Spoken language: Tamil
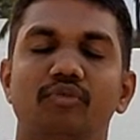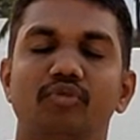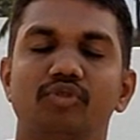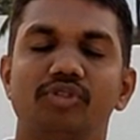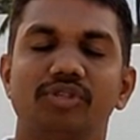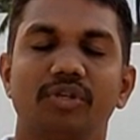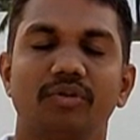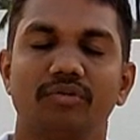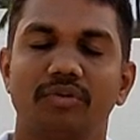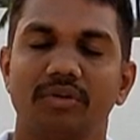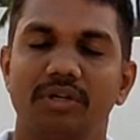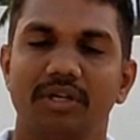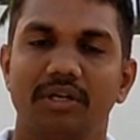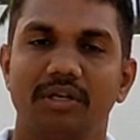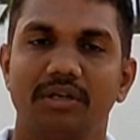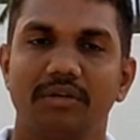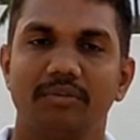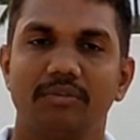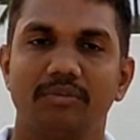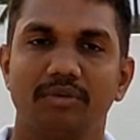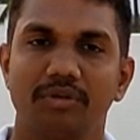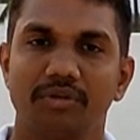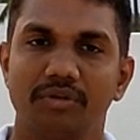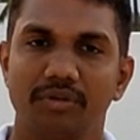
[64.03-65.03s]
மூச்சை
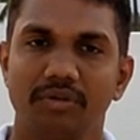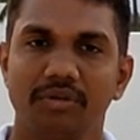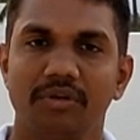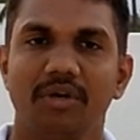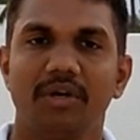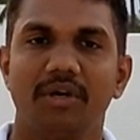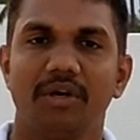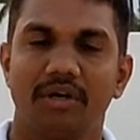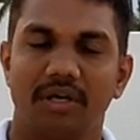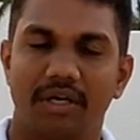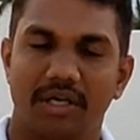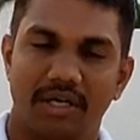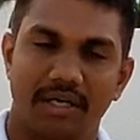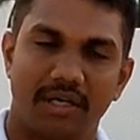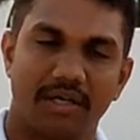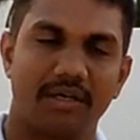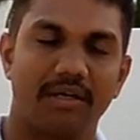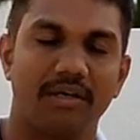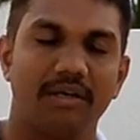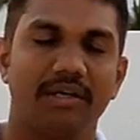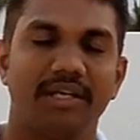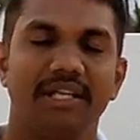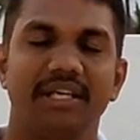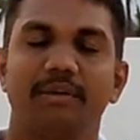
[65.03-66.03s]
உள்ளழுக்கும் போதும்
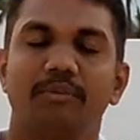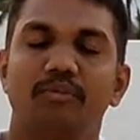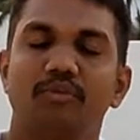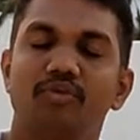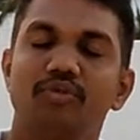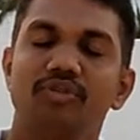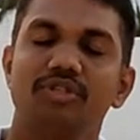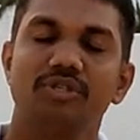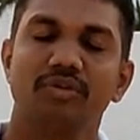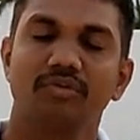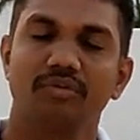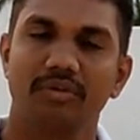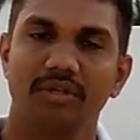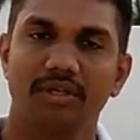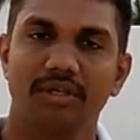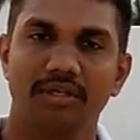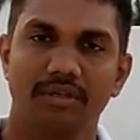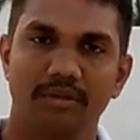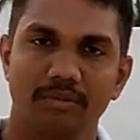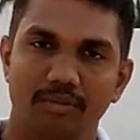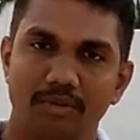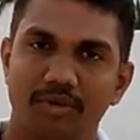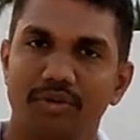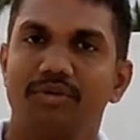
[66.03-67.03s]
நீங்கள் மூச்சை
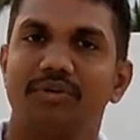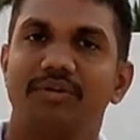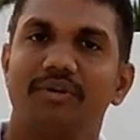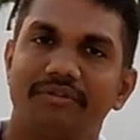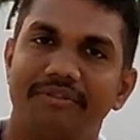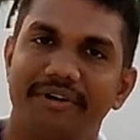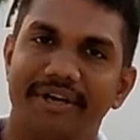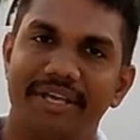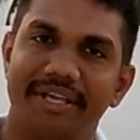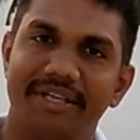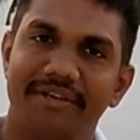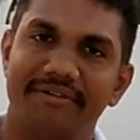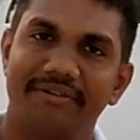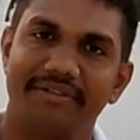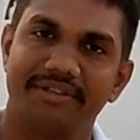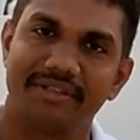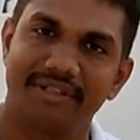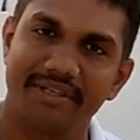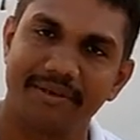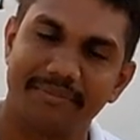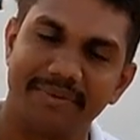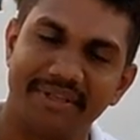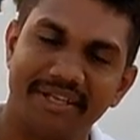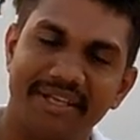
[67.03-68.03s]
உள்ளழுக்கும் போதும் உங்கள் வயிறு வந்து
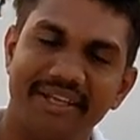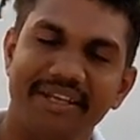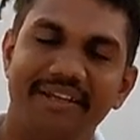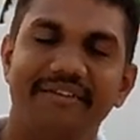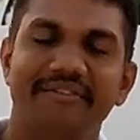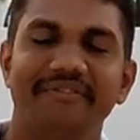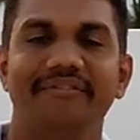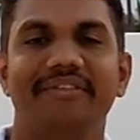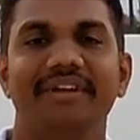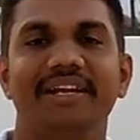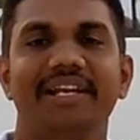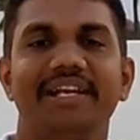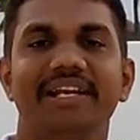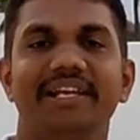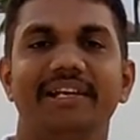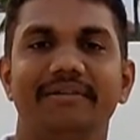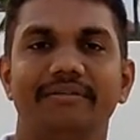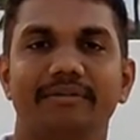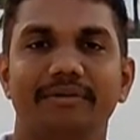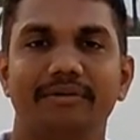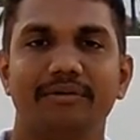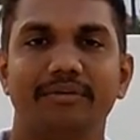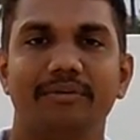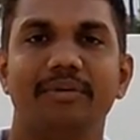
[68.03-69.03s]
அப்படியே வெளியில்
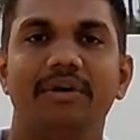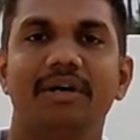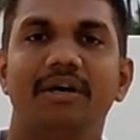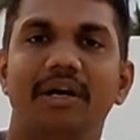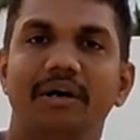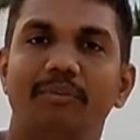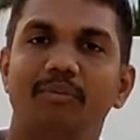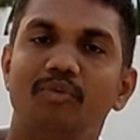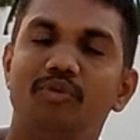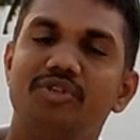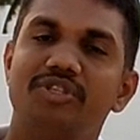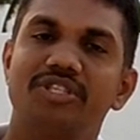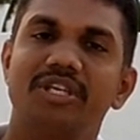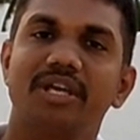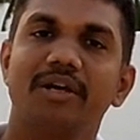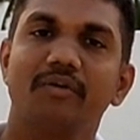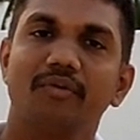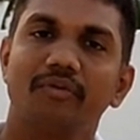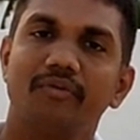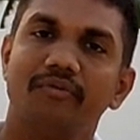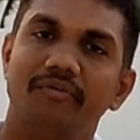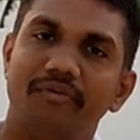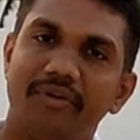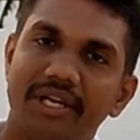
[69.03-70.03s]
வரும் மூச்சை
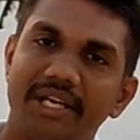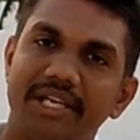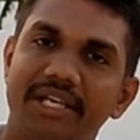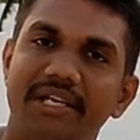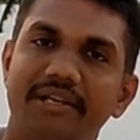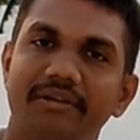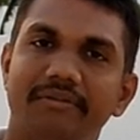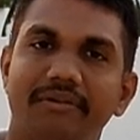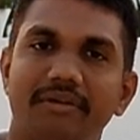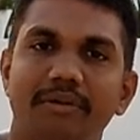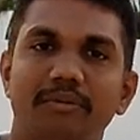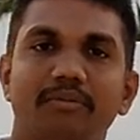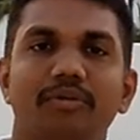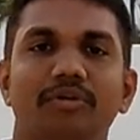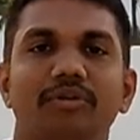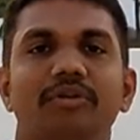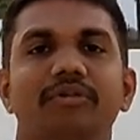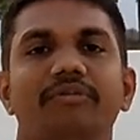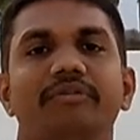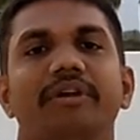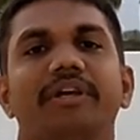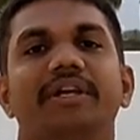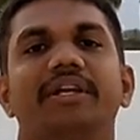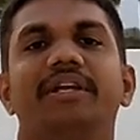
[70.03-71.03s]
வெளியில் விடும்போது
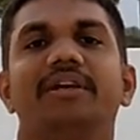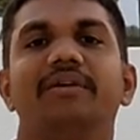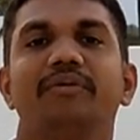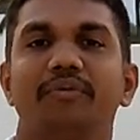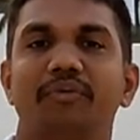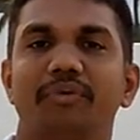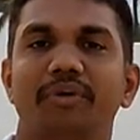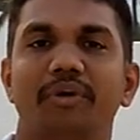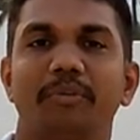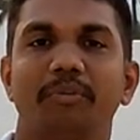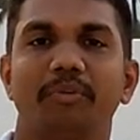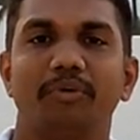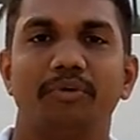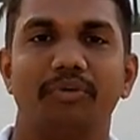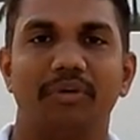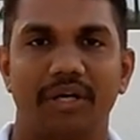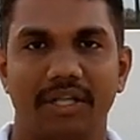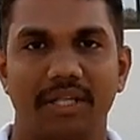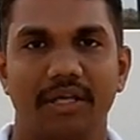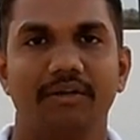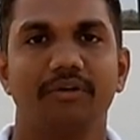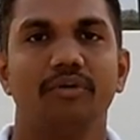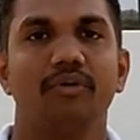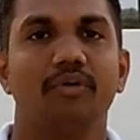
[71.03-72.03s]
வயிறு உள்ளே போகும்
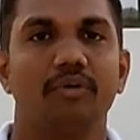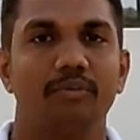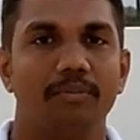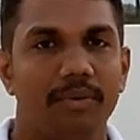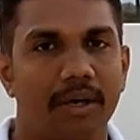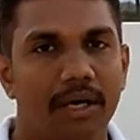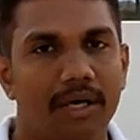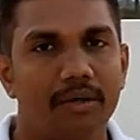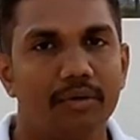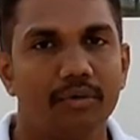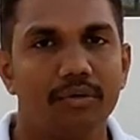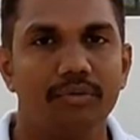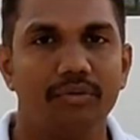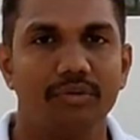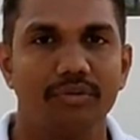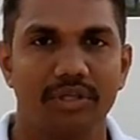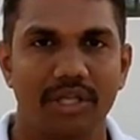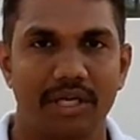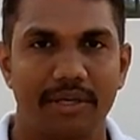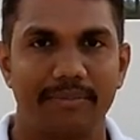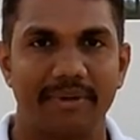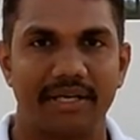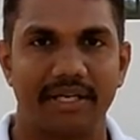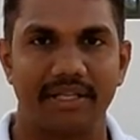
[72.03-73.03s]
அதாவது ஒரு பலூன்
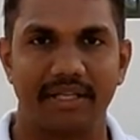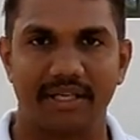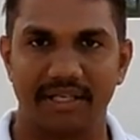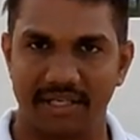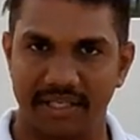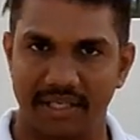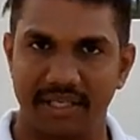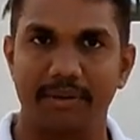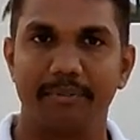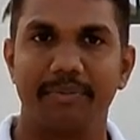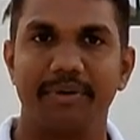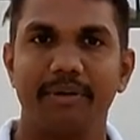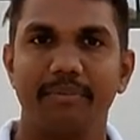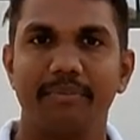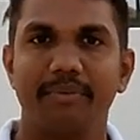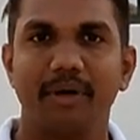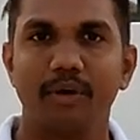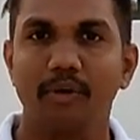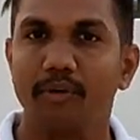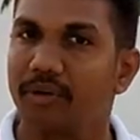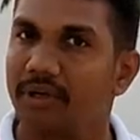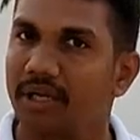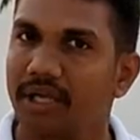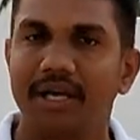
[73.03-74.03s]
ஊதுற மாதிரி தான் நீங்கள் எப்படி
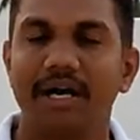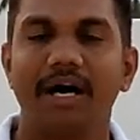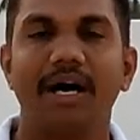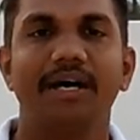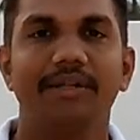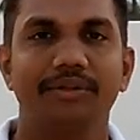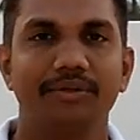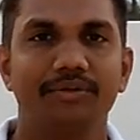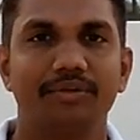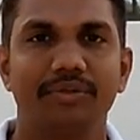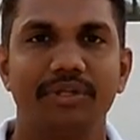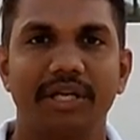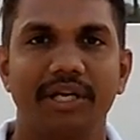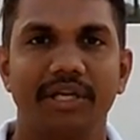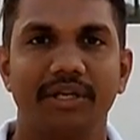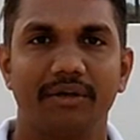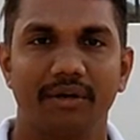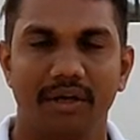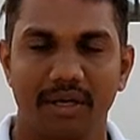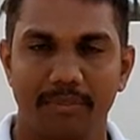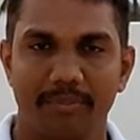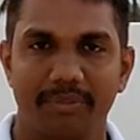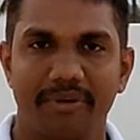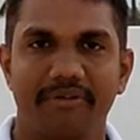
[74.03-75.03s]
பலூனில் காற்று ஊதுறீங்களோ
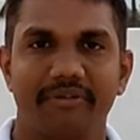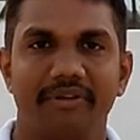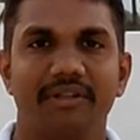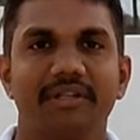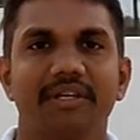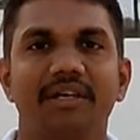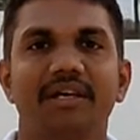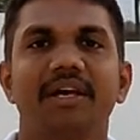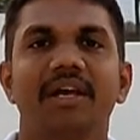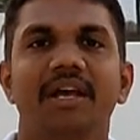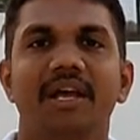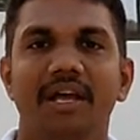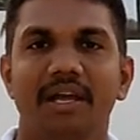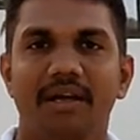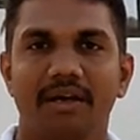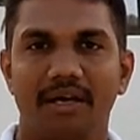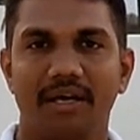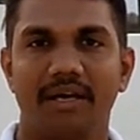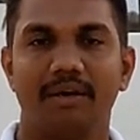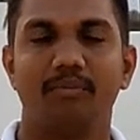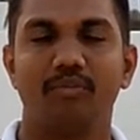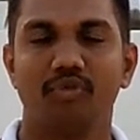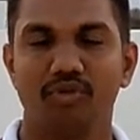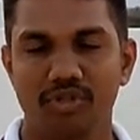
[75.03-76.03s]
அப்படி வந்து
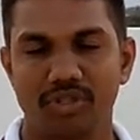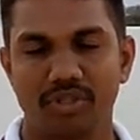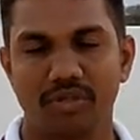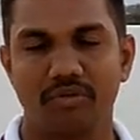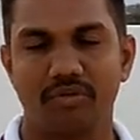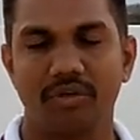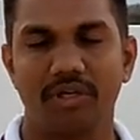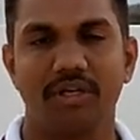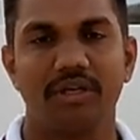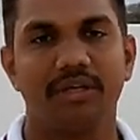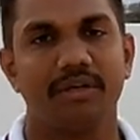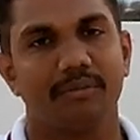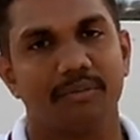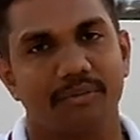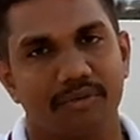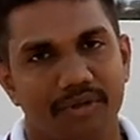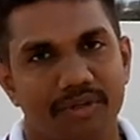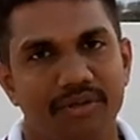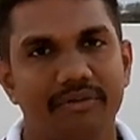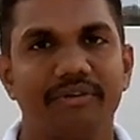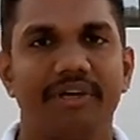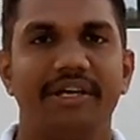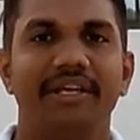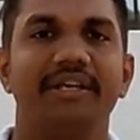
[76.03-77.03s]
மூச்சை உள்ளழுக்கும்
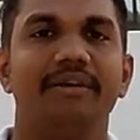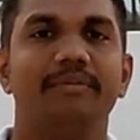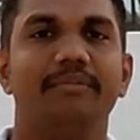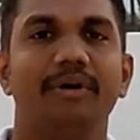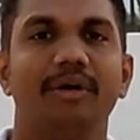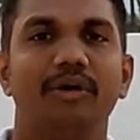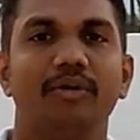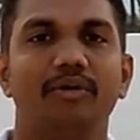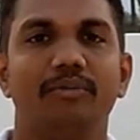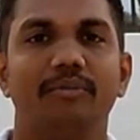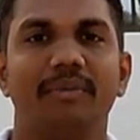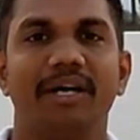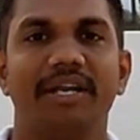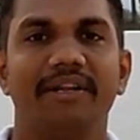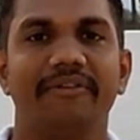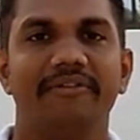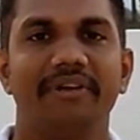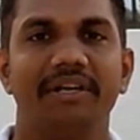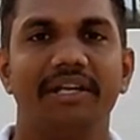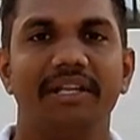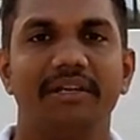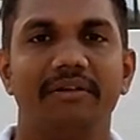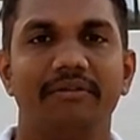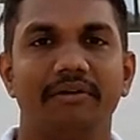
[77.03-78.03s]
போது வயிறு பலூன் மாதிரி
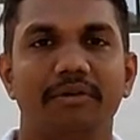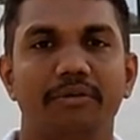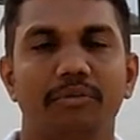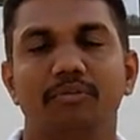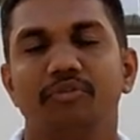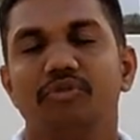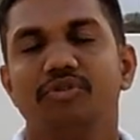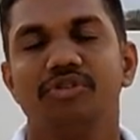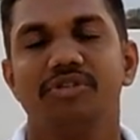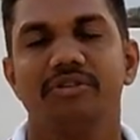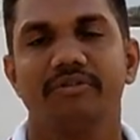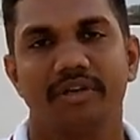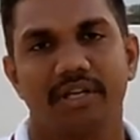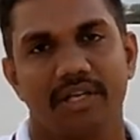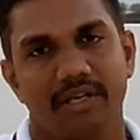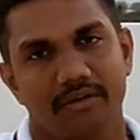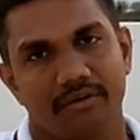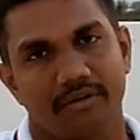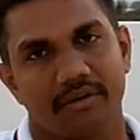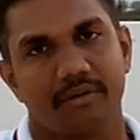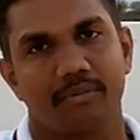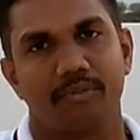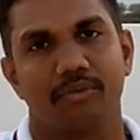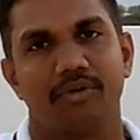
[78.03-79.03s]
வெளியில் வரும் மூச்சை வெளியில்
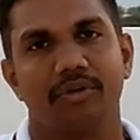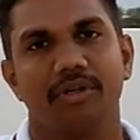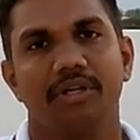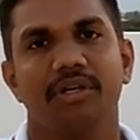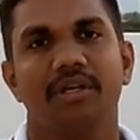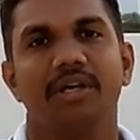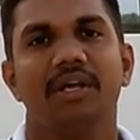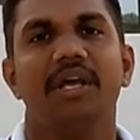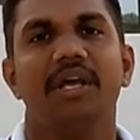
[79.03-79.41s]
வரும்போது